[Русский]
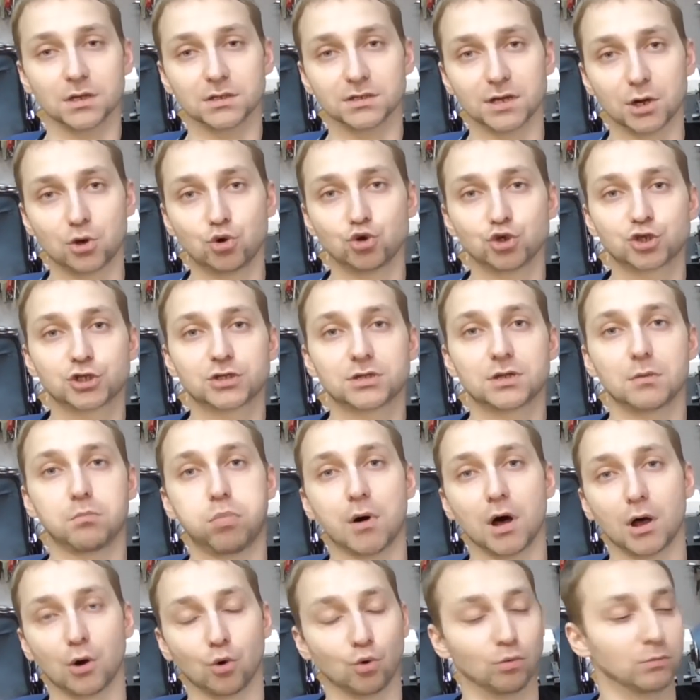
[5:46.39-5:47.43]
Захочет
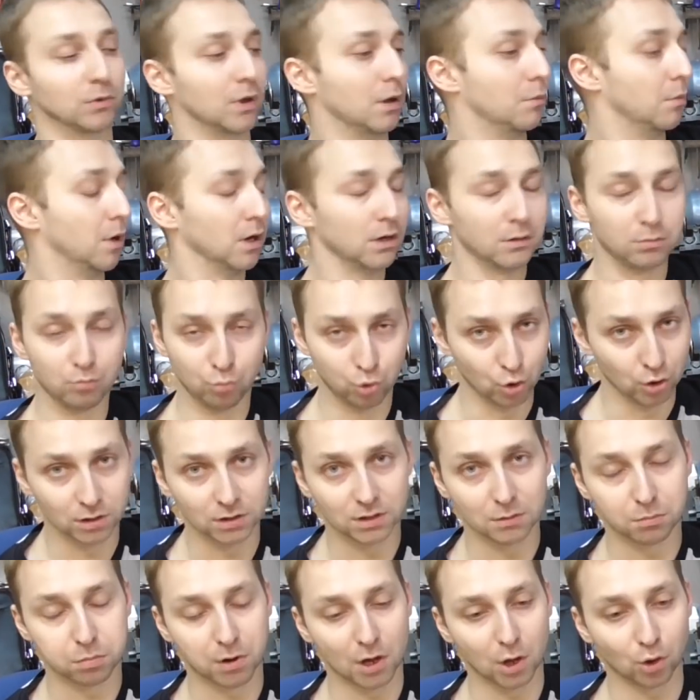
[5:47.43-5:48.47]
топором ломать,
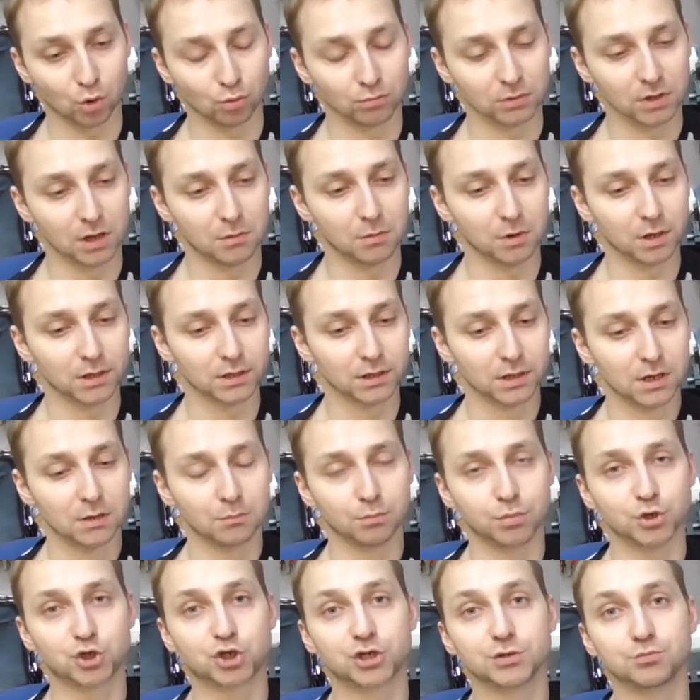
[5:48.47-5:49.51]
будет топором ломать.
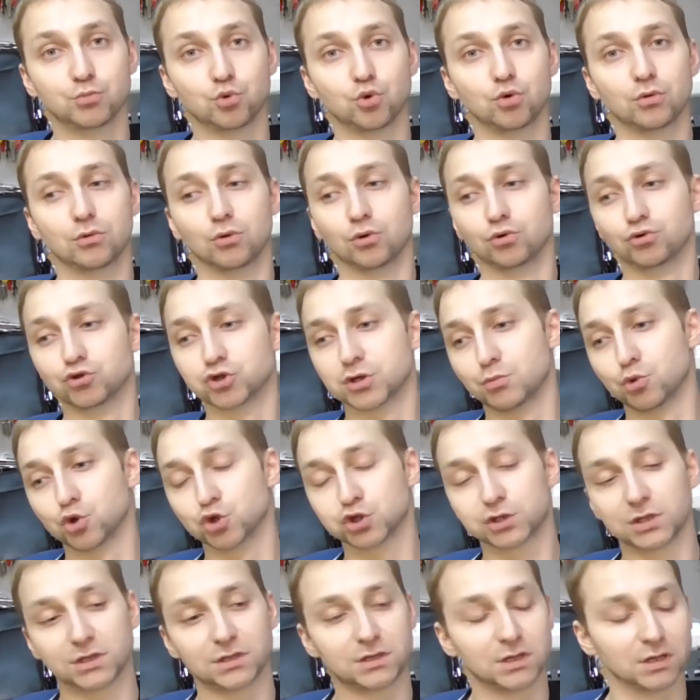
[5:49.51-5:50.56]
Почему он уже
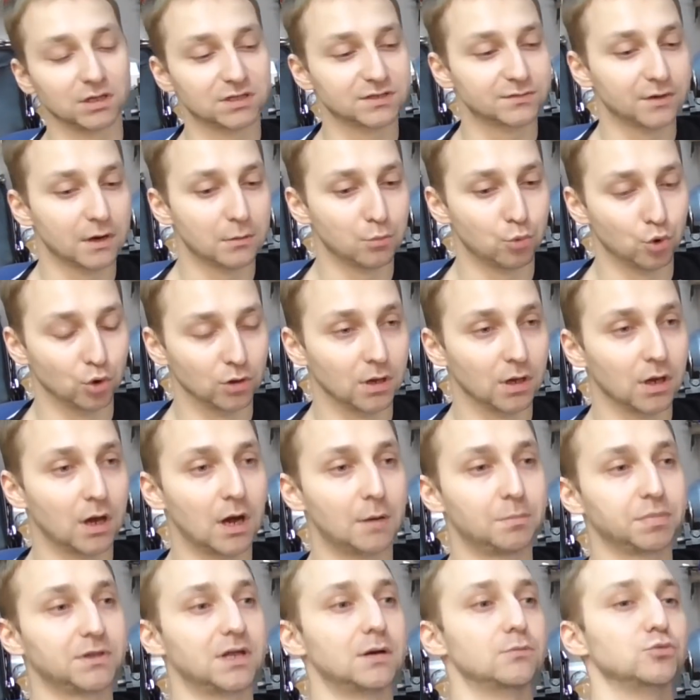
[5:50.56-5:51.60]
может это делать свободно?
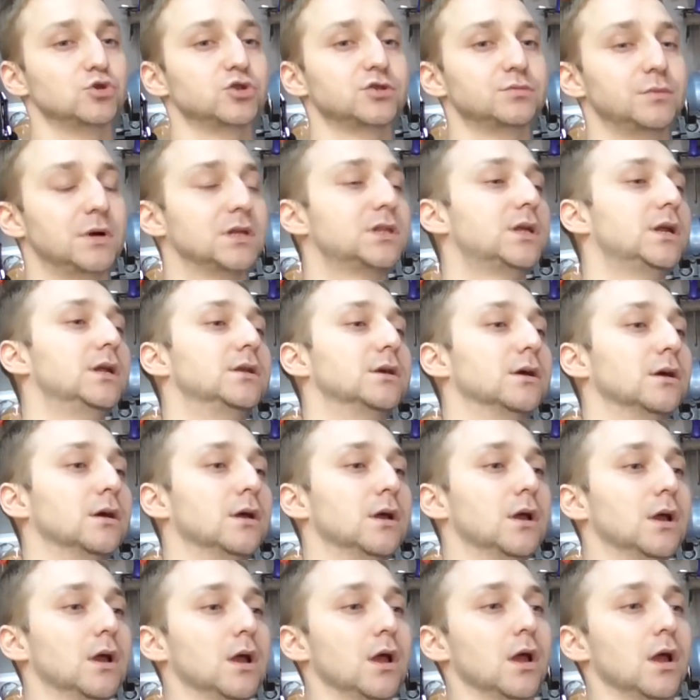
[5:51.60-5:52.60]
А потому что, смотрите,